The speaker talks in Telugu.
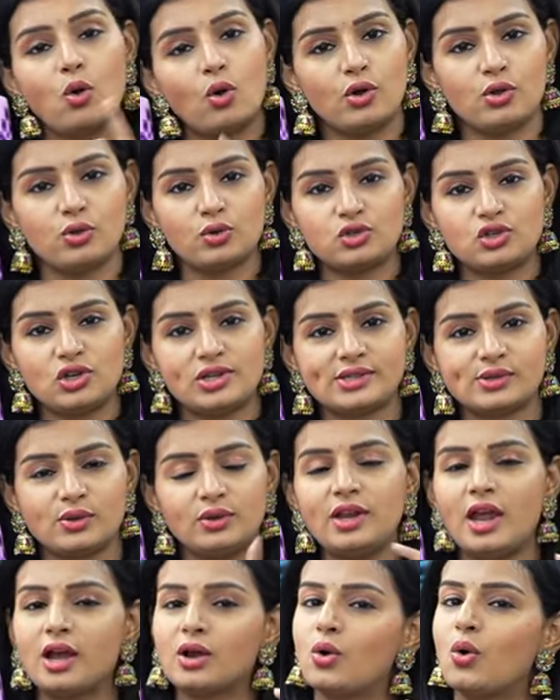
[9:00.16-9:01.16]
కోడ్ యూజ్
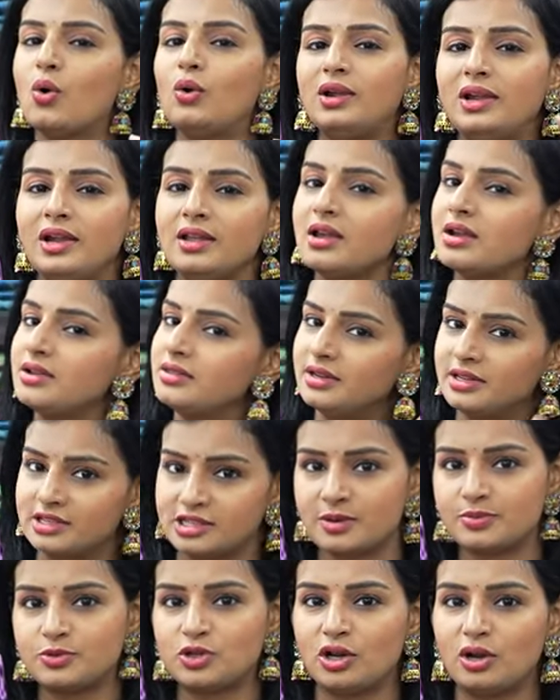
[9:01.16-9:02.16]
చేసుకుని ఆ కోడ్ లింక్ ఇన్
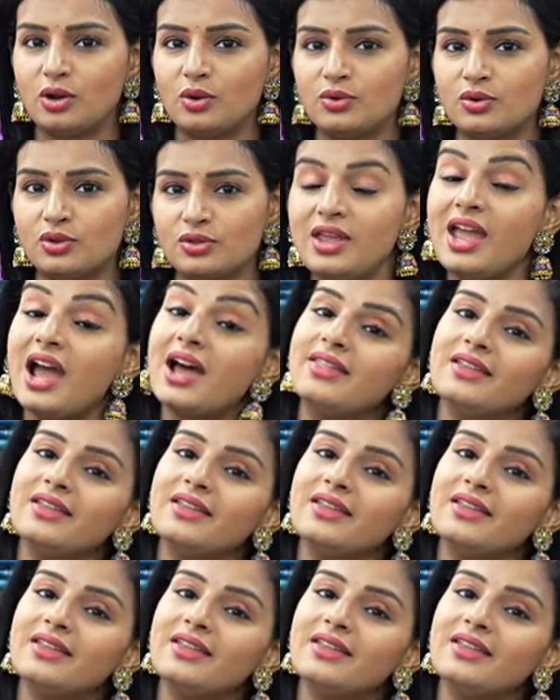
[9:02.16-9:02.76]
డిస్క్రిప్షన్లో ఉంటుంది